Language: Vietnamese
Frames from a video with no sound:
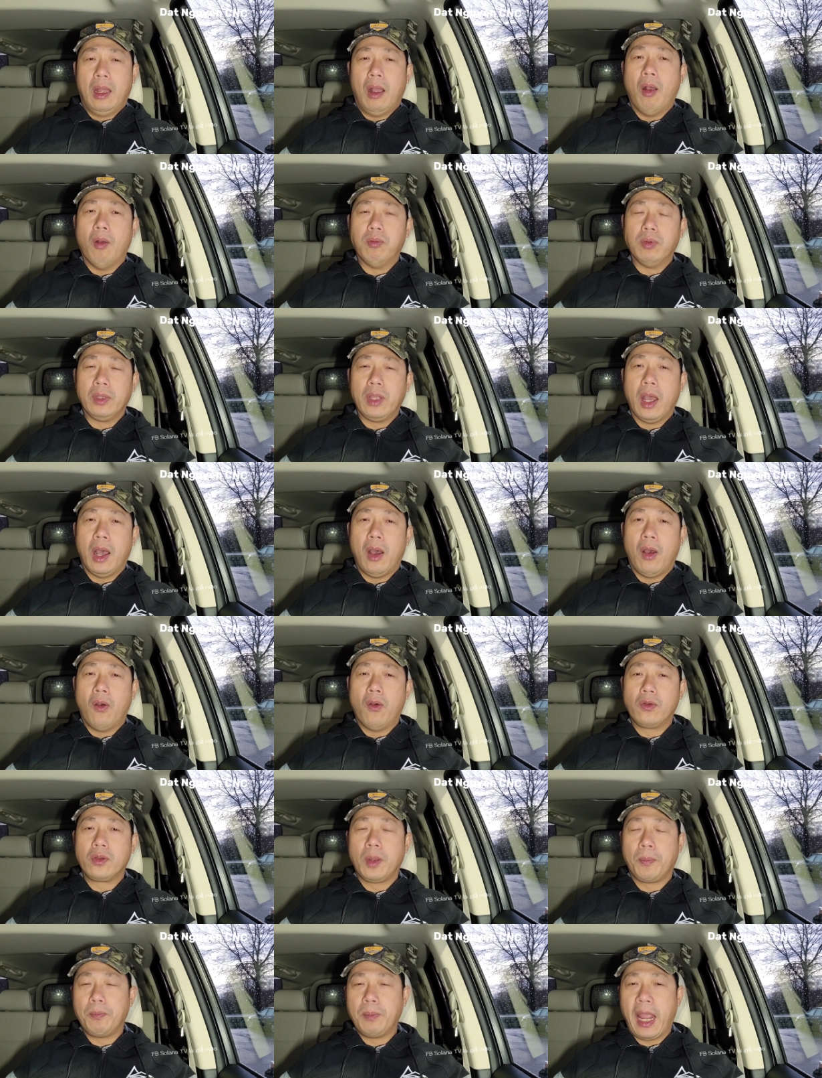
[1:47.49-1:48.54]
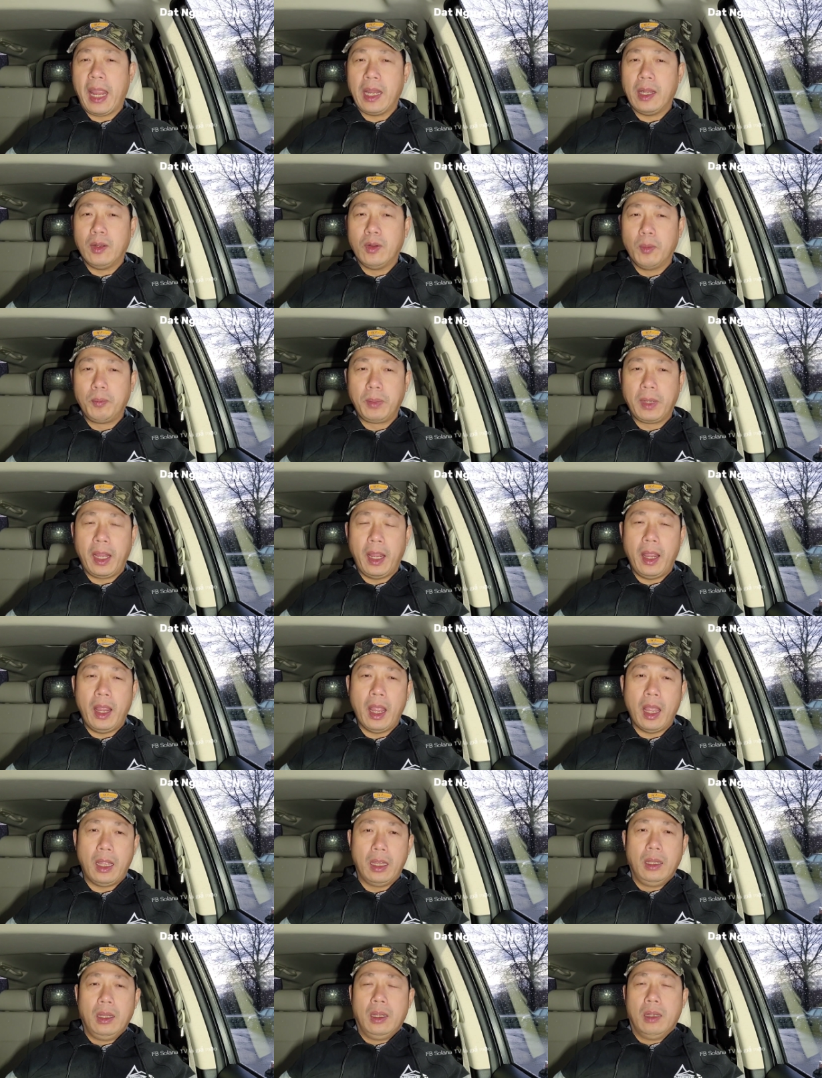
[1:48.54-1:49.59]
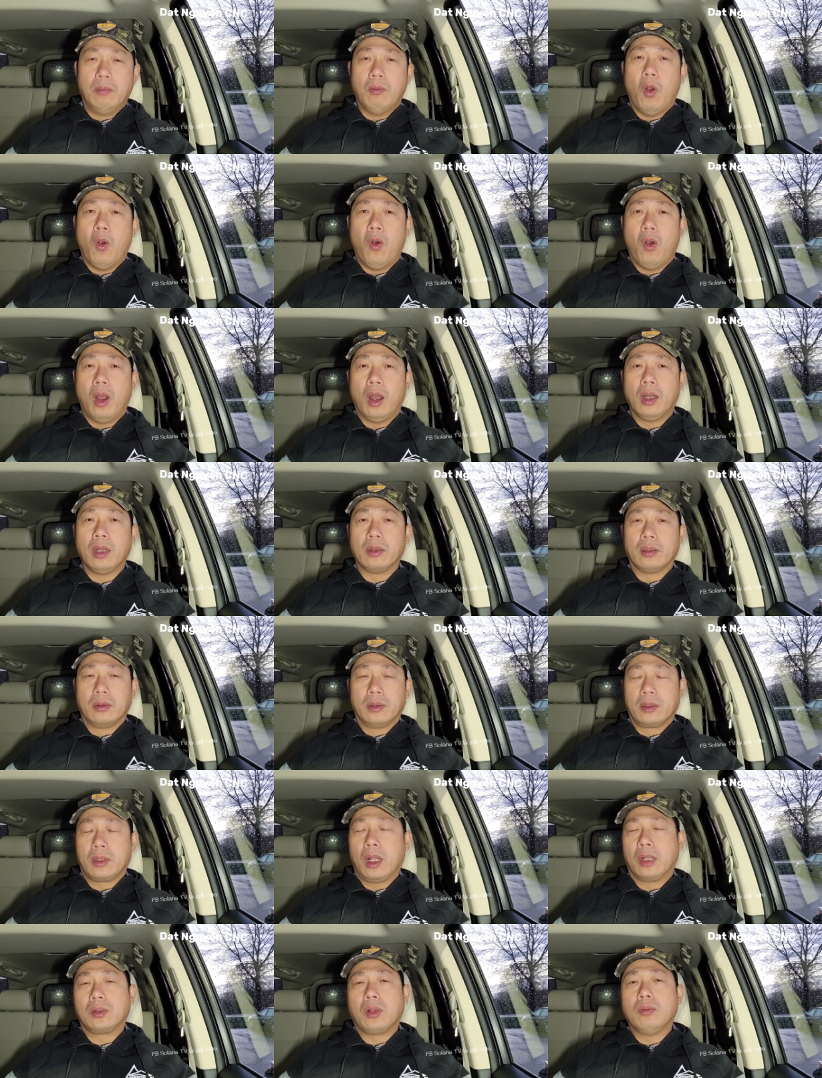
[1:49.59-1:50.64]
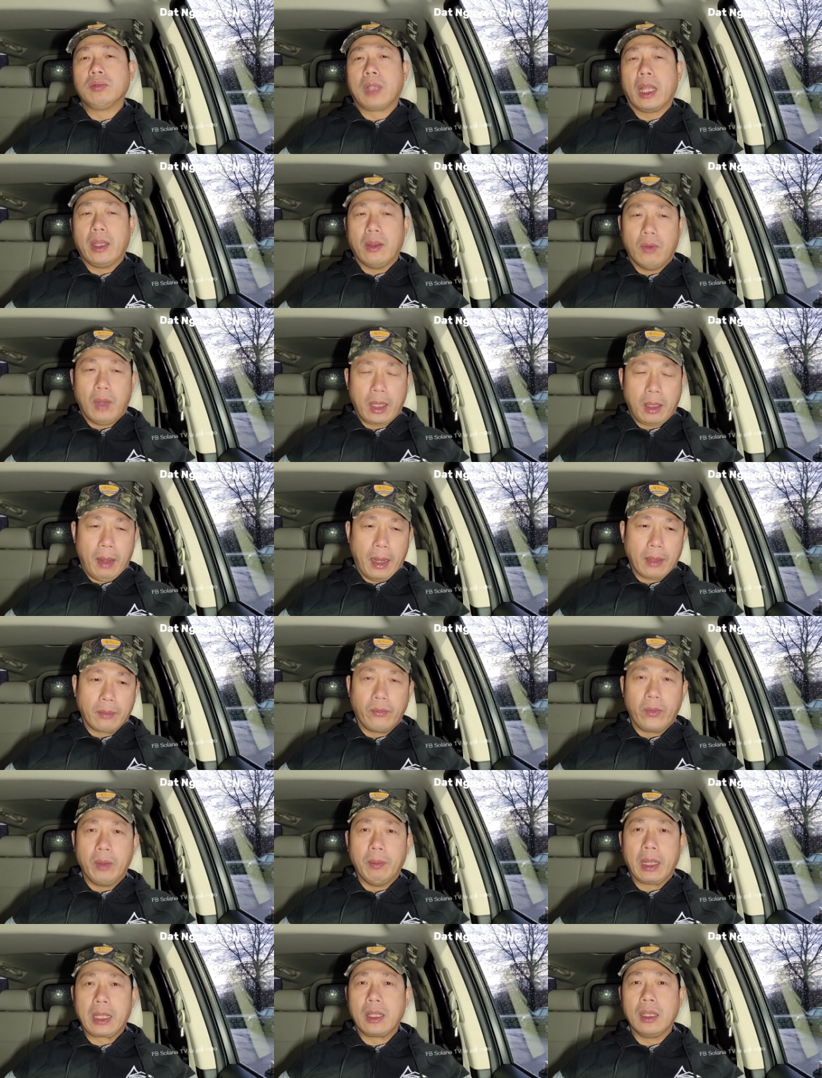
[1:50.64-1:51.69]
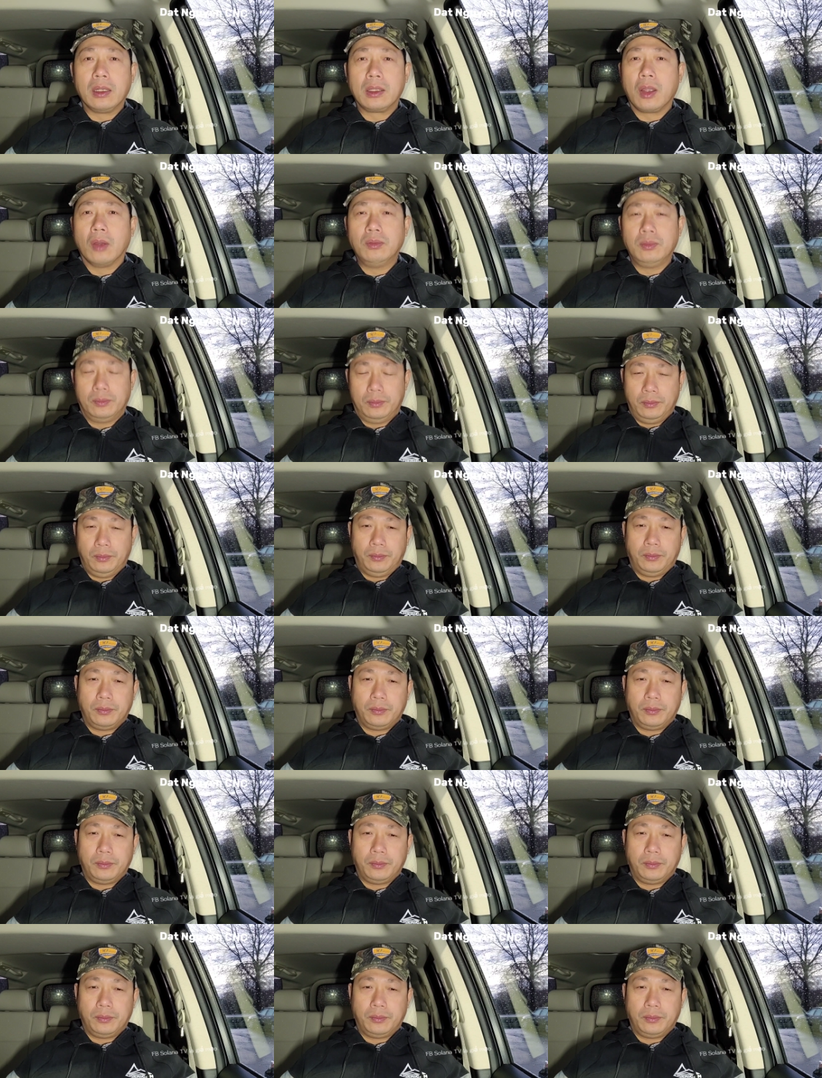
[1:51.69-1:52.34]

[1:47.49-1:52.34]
hùng vô rút này rút kia mua đã tốn tiền quá các bạn nhưng mà chưa trúng